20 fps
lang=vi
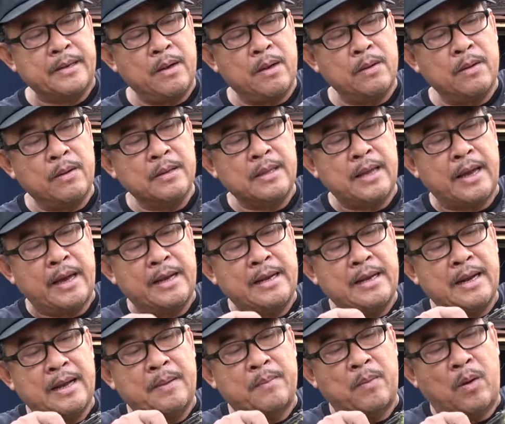nó có thể
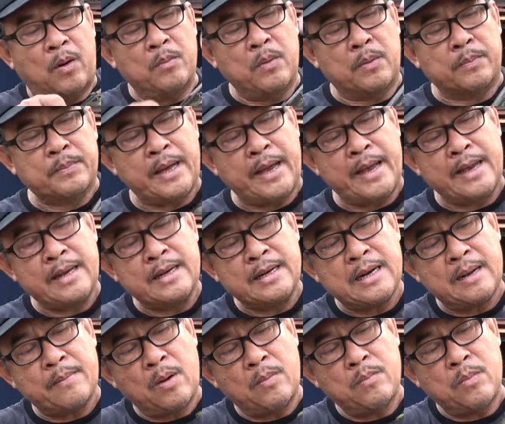là mỗi một tháng nó
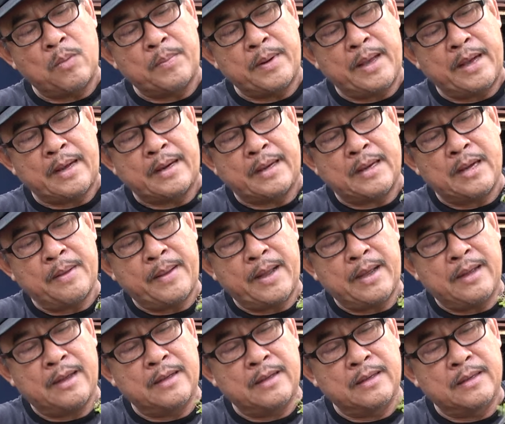ra bông một lần đó các bạn
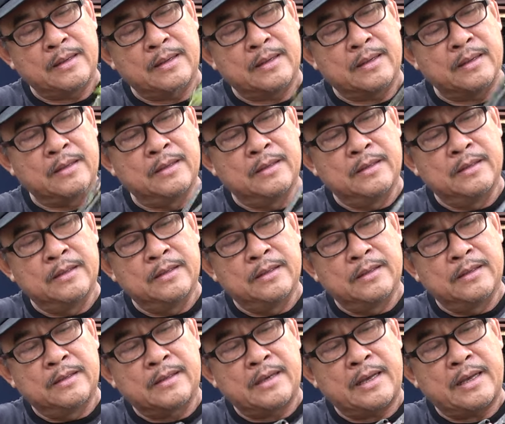
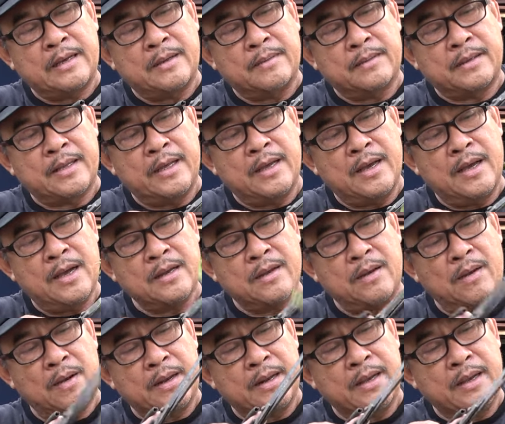đây mình tỉa hết
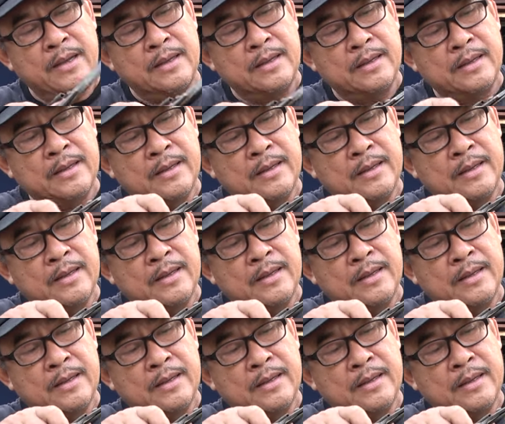gọn rồi hết